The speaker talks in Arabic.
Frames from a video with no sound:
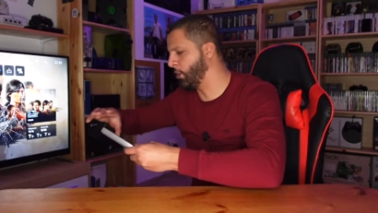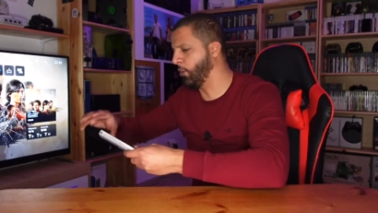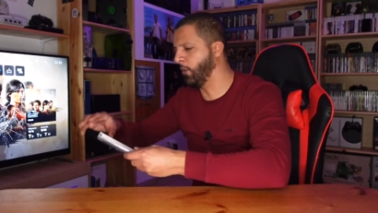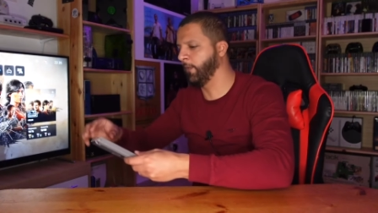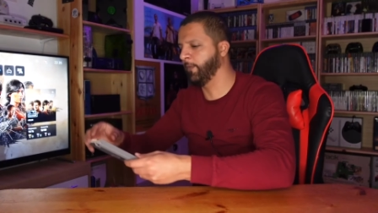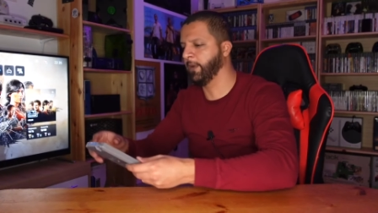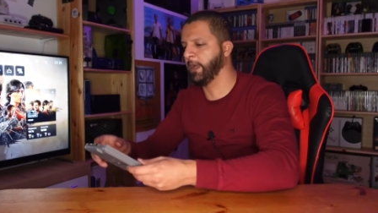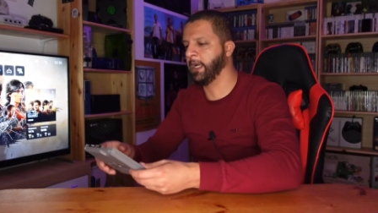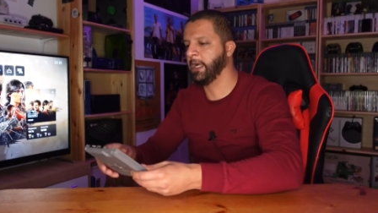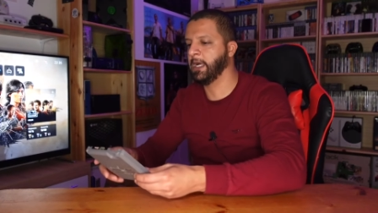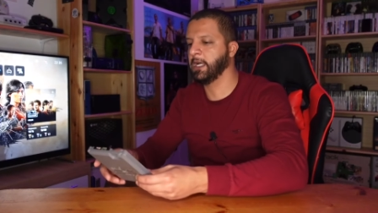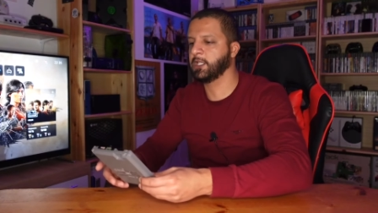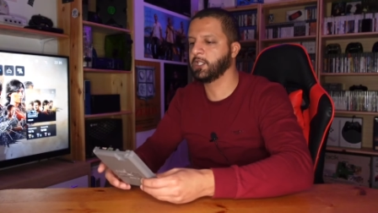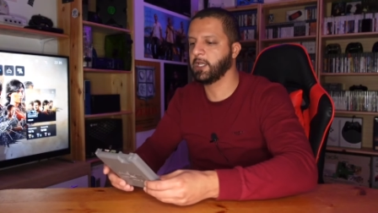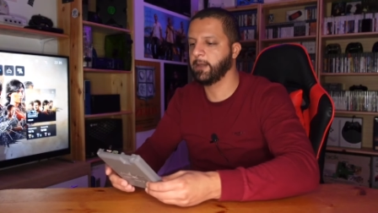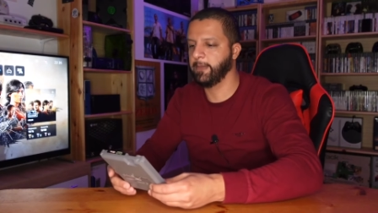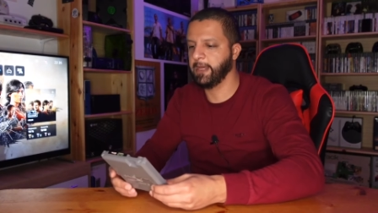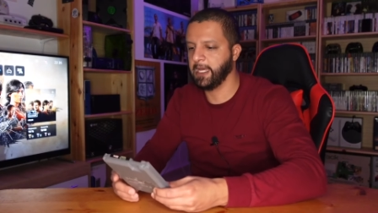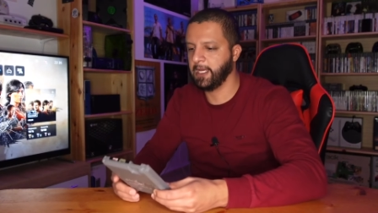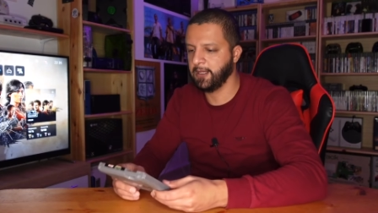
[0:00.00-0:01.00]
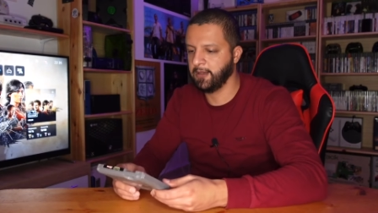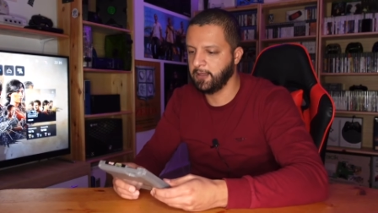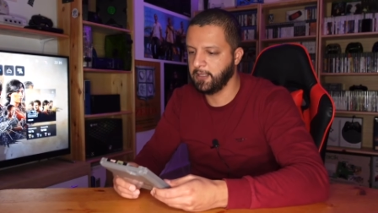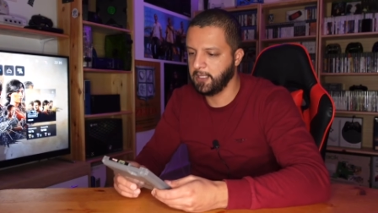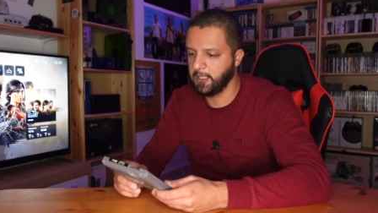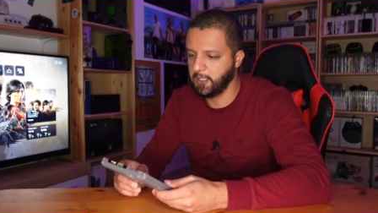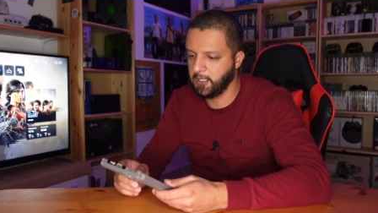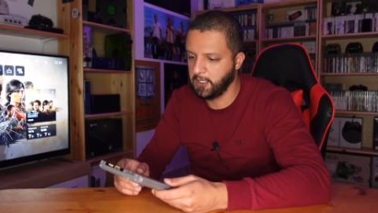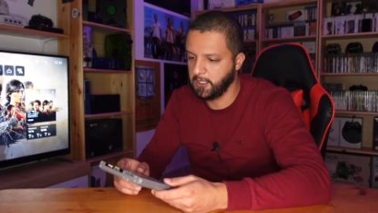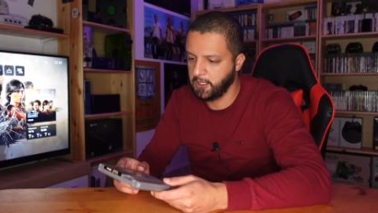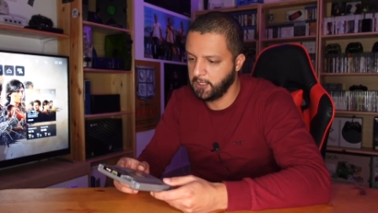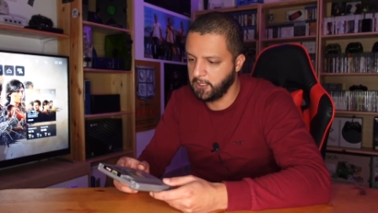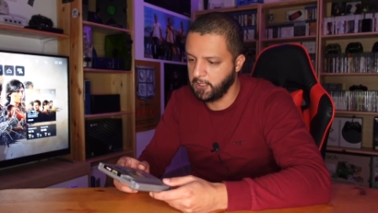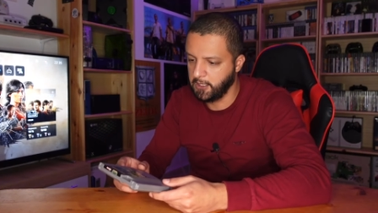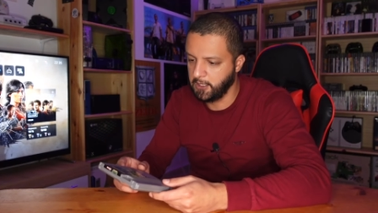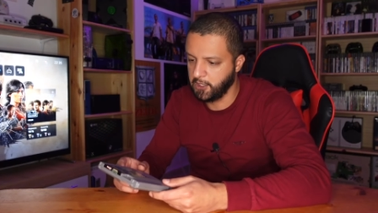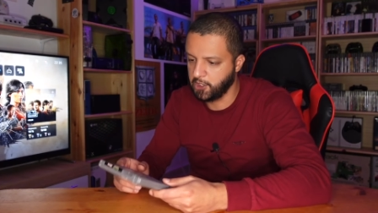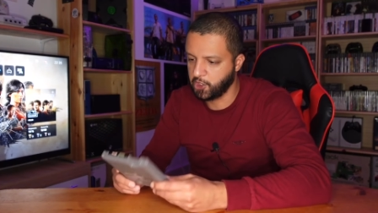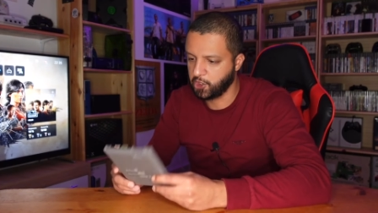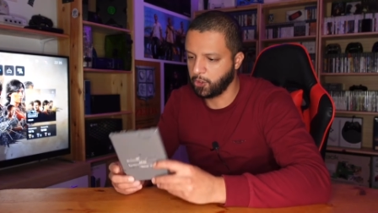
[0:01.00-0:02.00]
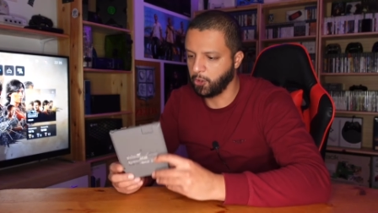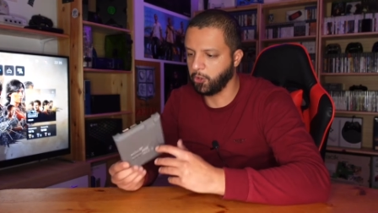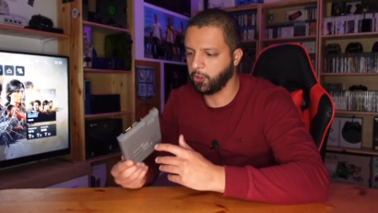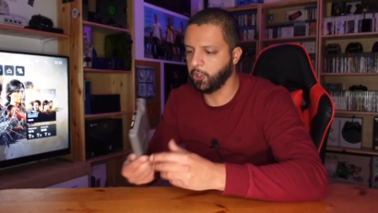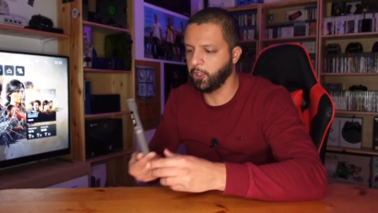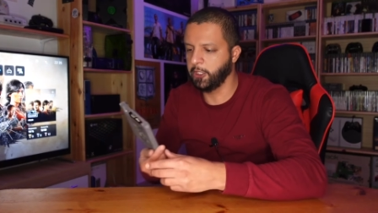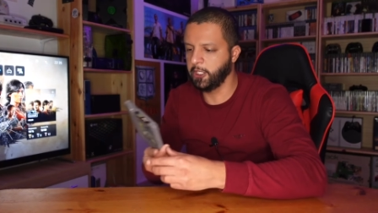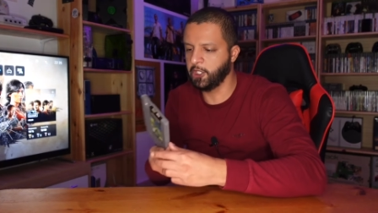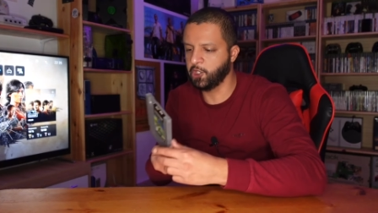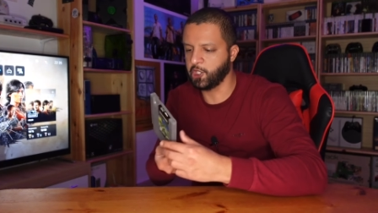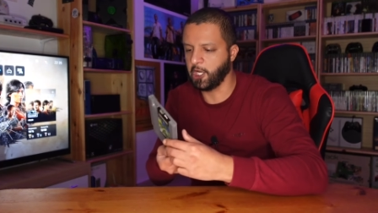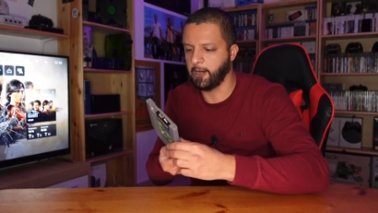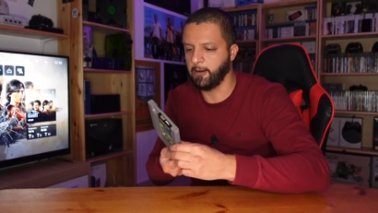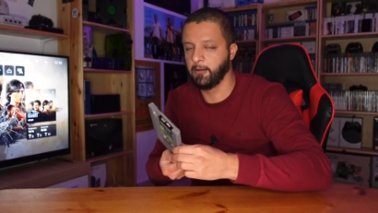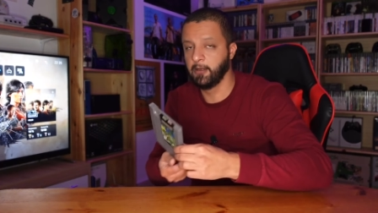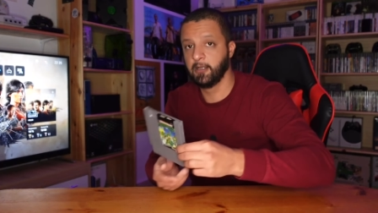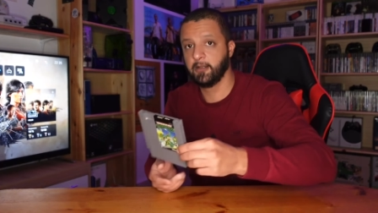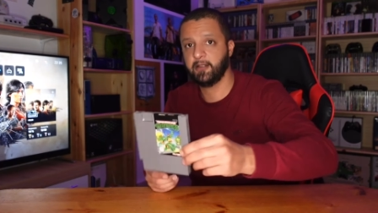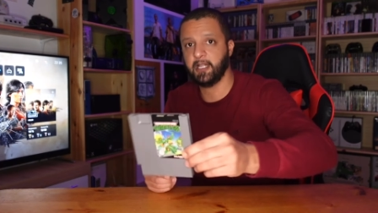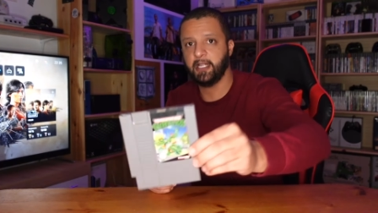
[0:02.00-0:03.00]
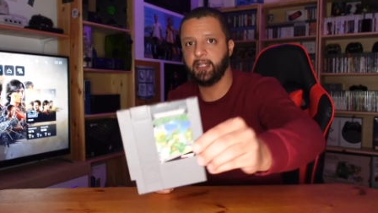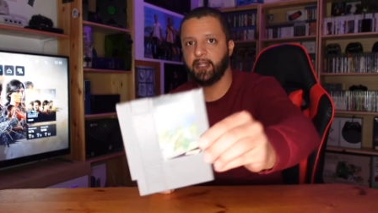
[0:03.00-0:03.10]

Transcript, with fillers: أونفان حاجة ما عنديش طورتي نينجا تاع